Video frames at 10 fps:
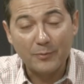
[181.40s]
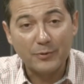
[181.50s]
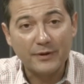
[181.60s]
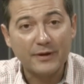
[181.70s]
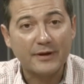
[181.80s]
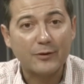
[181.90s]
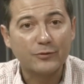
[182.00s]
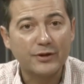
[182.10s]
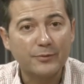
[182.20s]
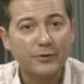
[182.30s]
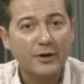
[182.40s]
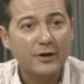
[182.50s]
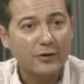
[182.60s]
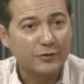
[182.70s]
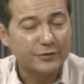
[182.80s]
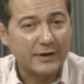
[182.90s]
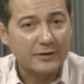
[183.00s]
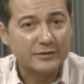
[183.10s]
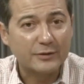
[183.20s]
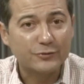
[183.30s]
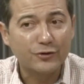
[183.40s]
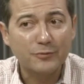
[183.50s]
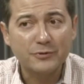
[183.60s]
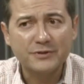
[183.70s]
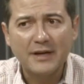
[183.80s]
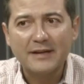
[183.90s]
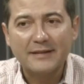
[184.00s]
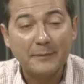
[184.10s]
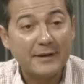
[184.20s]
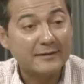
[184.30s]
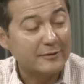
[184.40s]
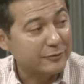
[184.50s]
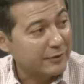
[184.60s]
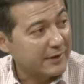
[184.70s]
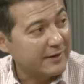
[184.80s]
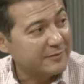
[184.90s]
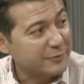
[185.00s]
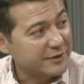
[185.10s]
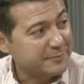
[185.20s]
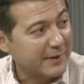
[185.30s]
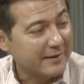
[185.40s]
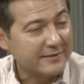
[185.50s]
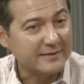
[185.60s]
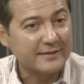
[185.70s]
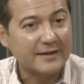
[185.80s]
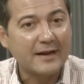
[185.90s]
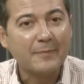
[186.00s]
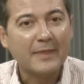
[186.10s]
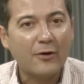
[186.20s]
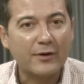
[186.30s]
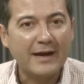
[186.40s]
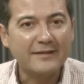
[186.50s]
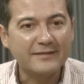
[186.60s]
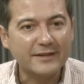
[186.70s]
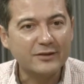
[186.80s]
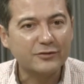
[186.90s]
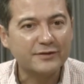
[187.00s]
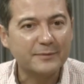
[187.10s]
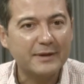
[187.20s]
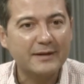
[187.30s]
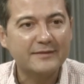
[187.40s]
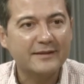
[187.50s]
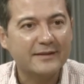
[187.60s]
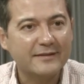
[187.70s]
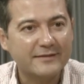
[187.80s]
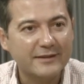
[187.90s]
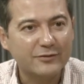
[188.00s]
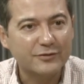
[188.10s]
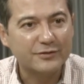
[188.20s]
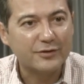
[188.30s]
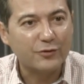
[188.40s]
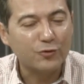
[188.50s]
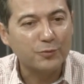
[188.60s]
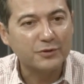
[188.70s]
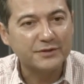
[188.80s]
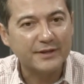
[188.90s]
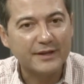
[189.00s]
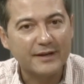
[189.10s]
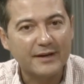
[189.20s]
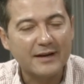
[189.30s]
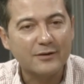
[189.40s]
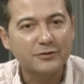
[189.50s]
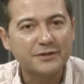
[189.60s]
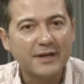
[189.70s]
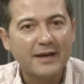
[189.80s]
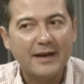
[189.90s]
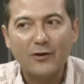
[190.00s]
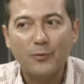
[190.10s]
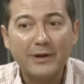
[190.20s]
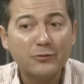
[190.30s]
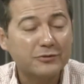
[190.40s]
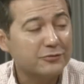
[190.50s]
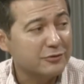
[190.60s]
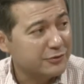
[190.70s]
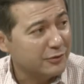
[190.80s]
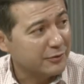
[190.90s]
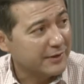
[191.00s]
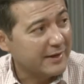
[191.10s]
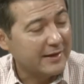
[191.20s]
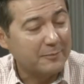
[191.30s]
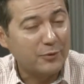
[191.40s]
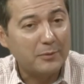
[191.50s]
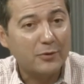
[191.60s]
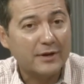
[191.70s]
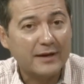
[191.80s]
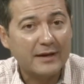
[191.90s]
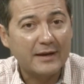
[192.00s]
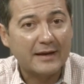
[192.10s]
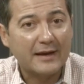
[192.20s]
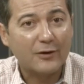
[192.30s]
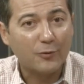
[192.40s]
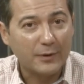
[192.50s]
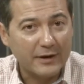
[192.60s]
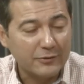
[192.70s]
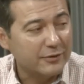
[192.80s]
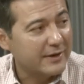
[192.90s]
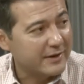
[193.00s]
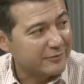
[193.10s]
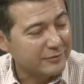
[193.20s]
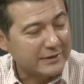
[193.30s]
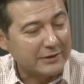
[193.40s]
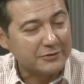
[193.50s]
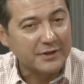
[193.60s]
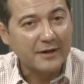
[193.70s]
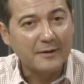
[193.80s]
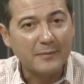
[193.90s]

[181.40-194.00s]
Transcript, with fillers: luego el poder ejecutivo, los órganos autónomos, también las autoridades municipales. Es decir, aunque hay distintos niveles y distintos rubros y rangos, el gobierno es uno solo y el pueblo quiere que el gobierno dé resultados.